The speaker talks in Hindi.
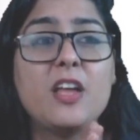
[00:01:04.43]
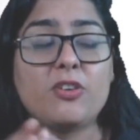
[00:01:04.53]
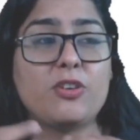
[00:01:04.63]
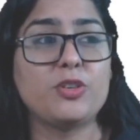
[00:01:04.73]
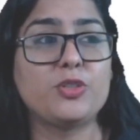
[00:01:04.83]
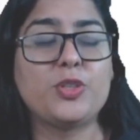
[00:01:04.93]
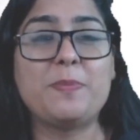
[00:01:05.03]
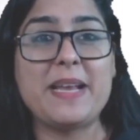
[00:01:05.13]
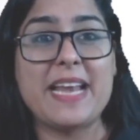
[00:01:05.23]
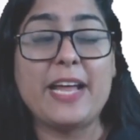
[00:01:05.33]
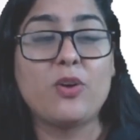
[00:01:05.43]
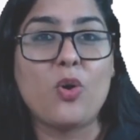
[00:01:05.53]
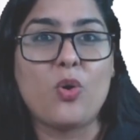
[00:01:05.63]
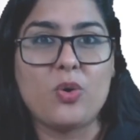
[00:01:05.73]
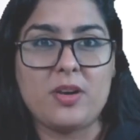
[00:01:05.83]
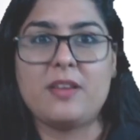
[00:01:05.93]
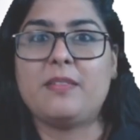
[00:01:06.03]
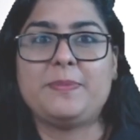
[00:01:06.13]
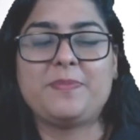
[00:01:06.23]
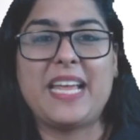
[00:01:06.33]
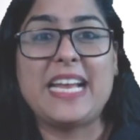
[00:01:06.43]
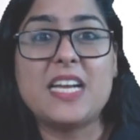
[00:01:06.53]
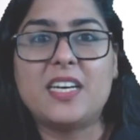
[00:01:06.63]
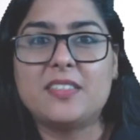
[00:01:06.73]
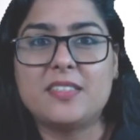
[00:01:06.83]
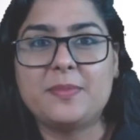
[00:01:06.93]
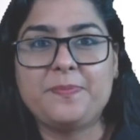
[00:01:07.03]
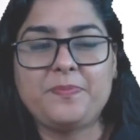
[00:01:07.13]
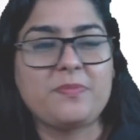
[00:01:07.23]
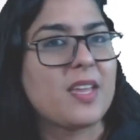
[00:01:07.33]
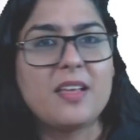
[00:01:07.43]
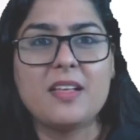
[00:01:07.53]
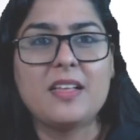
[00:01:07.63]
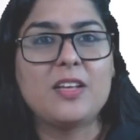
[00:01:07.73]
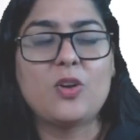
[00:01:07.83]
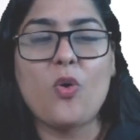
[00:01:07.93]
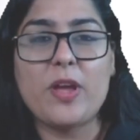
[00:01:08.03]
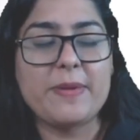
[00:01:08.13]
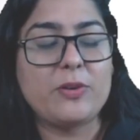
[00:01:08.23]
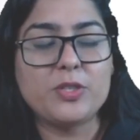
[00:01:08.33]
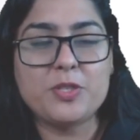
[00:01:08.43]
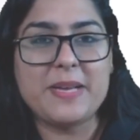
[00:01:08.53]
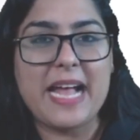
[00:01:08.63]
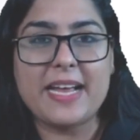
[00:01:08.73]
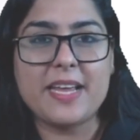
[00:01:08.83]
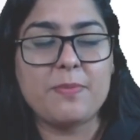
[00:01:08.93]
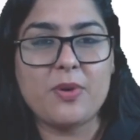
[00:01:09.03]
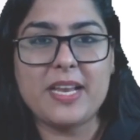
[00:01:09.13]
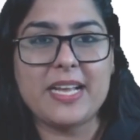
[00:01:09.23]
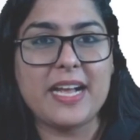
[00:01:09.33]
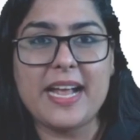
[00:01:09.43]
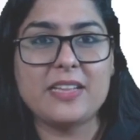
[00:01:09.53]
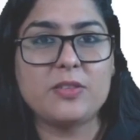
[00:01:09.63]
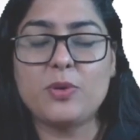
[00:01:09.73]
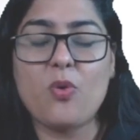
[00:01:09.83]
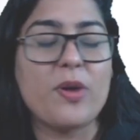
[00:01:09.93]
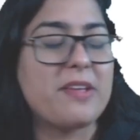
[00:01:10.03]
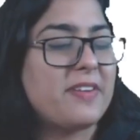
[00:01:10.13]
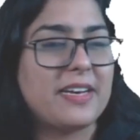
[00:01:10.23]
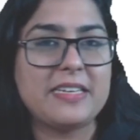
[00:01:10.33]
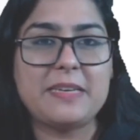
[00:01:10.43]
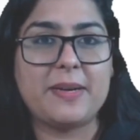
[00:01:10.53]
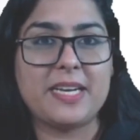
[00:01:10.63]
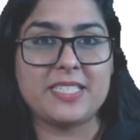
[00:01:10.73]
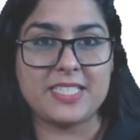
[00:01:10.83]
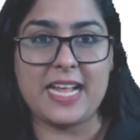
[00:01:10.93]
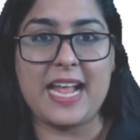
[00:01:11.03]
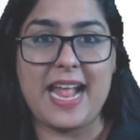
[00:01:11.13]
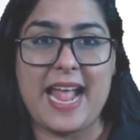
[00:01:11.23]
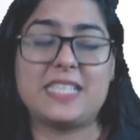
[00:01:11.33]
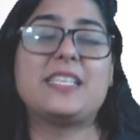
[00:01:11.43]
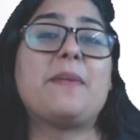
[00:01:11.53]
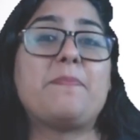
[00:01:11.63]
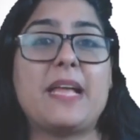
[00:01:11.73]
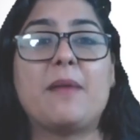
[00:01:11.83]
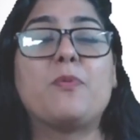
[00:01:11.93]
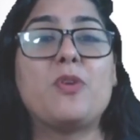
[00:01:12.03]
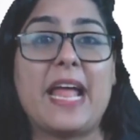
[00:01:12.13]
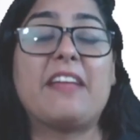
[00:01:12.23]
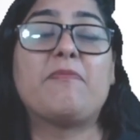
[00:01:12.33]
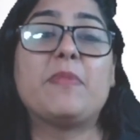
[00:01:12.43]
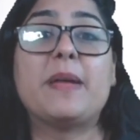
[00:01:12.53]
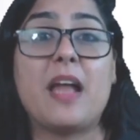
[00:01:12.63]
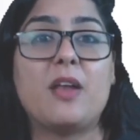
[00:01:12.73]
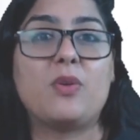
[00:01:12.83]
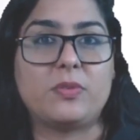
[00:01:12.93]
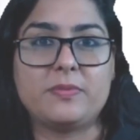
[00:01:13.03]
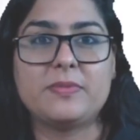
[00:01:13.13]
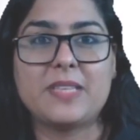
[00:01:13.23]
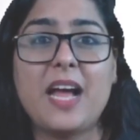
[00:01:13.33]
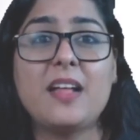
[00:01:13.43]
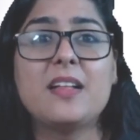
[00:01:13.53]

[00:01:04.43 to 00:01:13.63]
यू नो यू शुड बी लाइक गोल्ड इनर्ट कोई भी कुछ भी आके बोले कहे तुम्हें कोई फर्क नहीं पड़ना चाहिए ऐसा अपने आप को लाइफ में बना लो हाँ